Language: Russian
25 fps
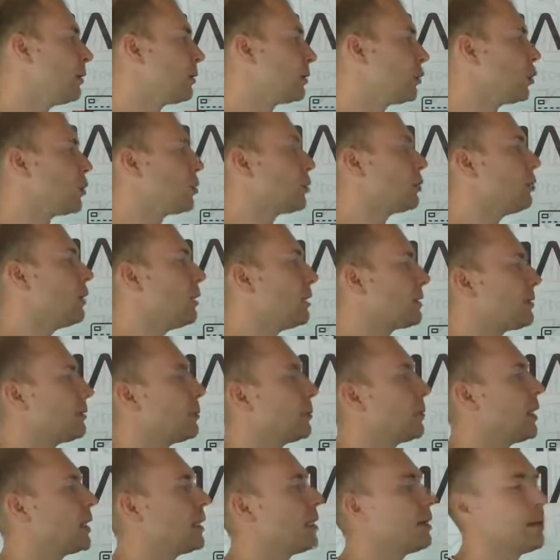То есть у вас
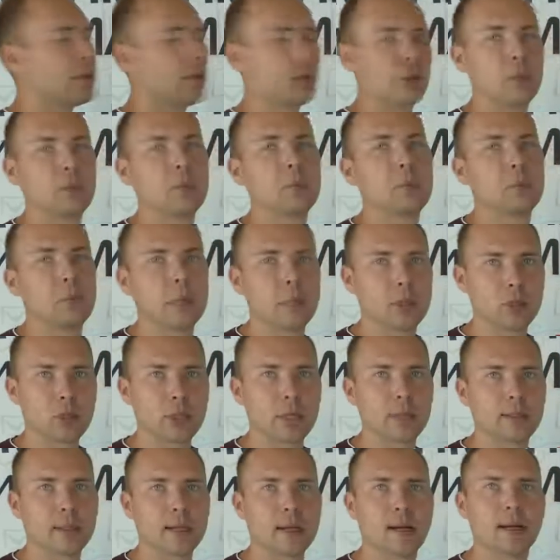обязательно должна быть
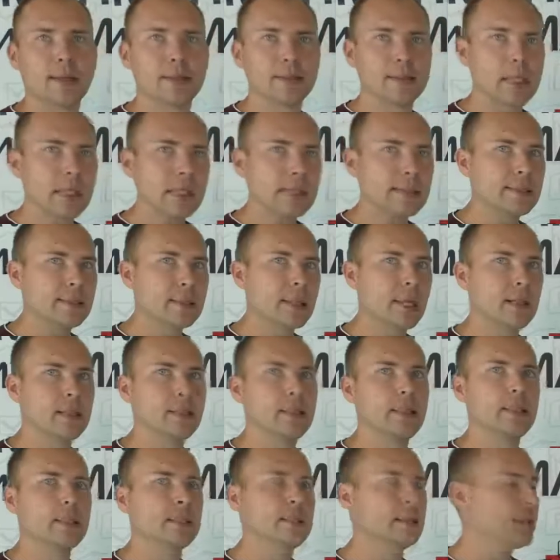площадка. Одна
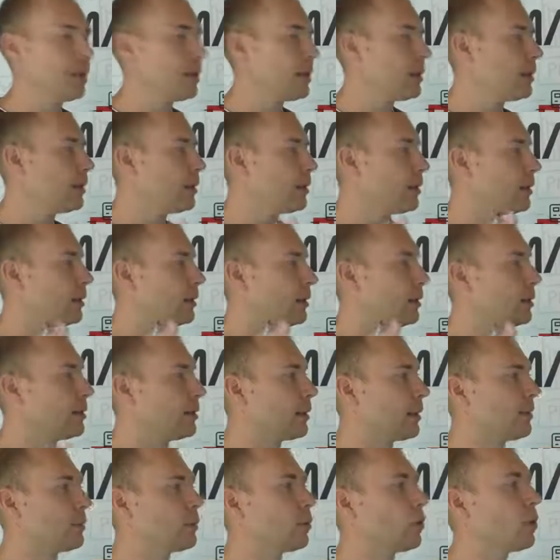страница, э,
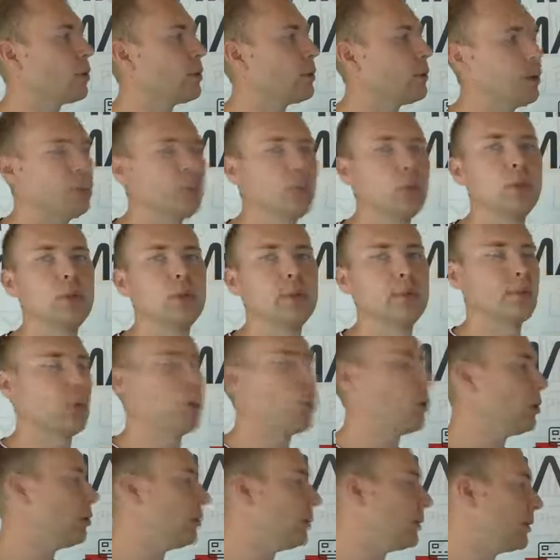на которой вы будете
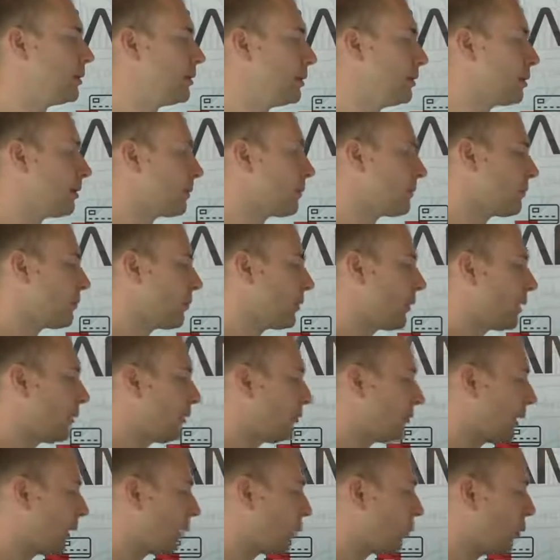строить бизнес.
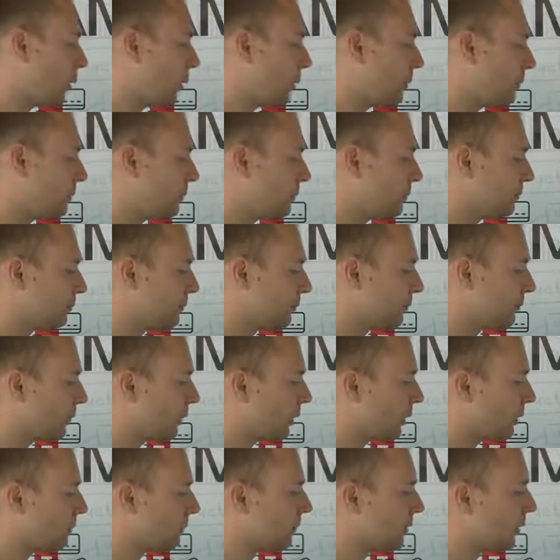Второе.
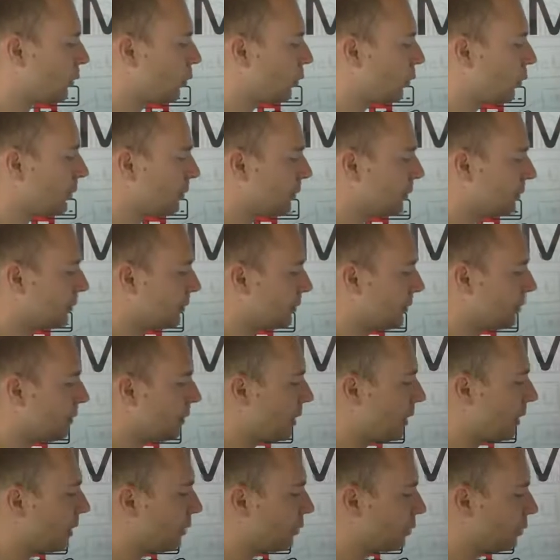Второе – это
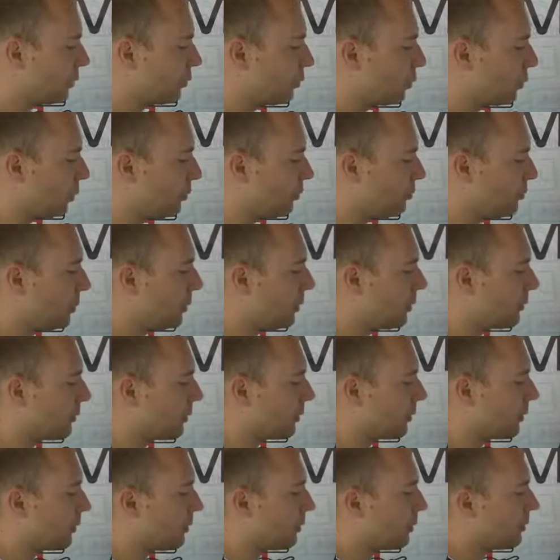целевая аудитория в
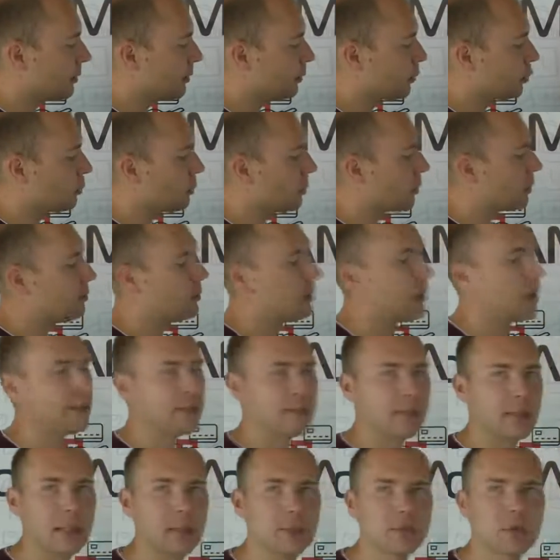бизнесе. Грубо говоря,
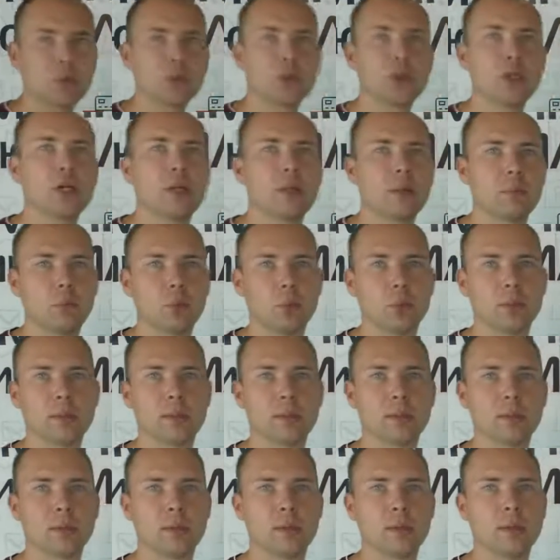с кем вообще
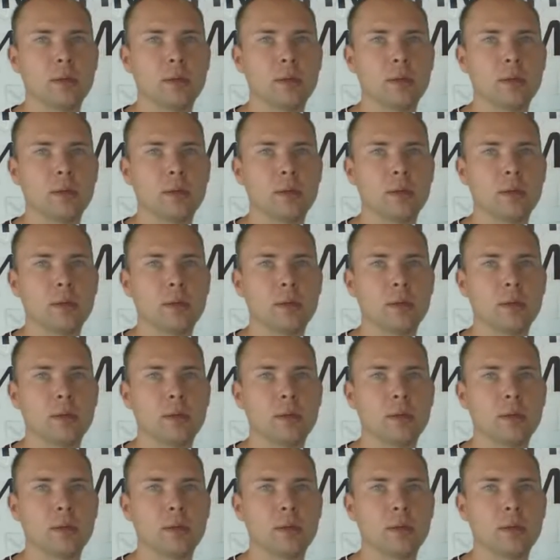работать.